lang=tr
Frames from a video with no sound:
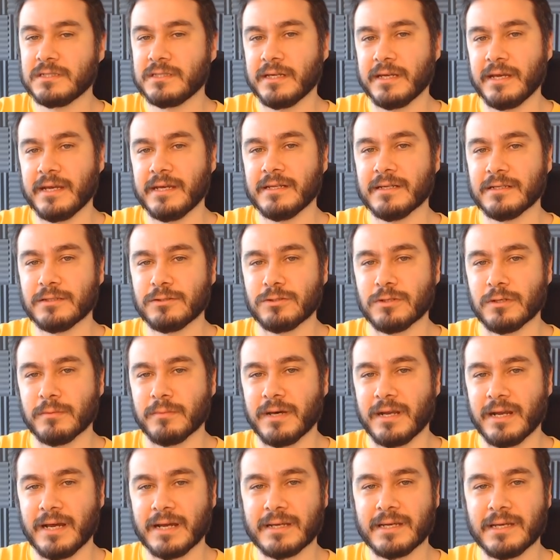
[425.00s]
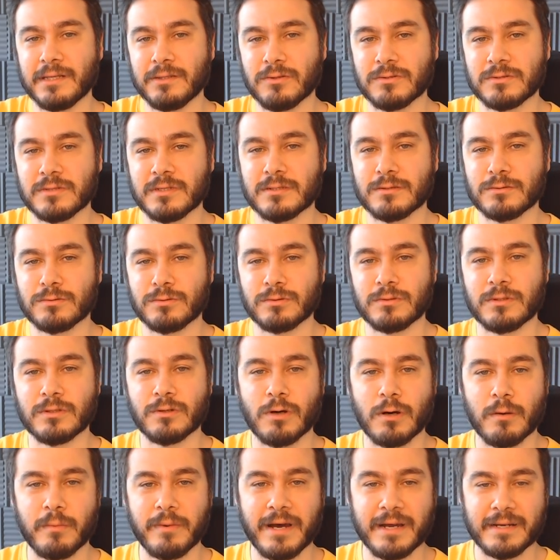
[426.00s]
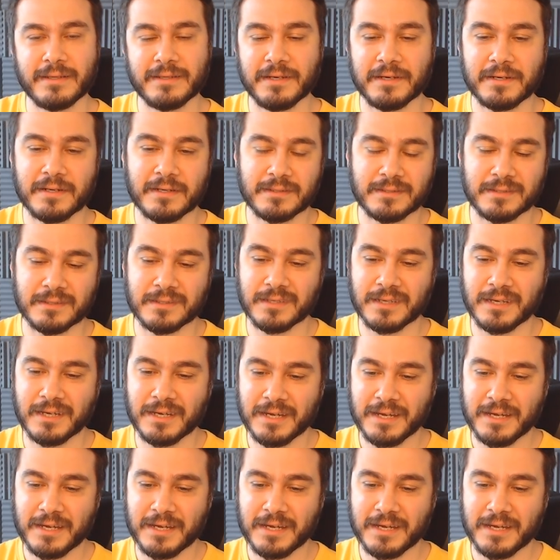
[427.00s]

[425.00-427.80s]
yayın açıyor. Merak ediyorsanız Rudy Gobert diye aratın.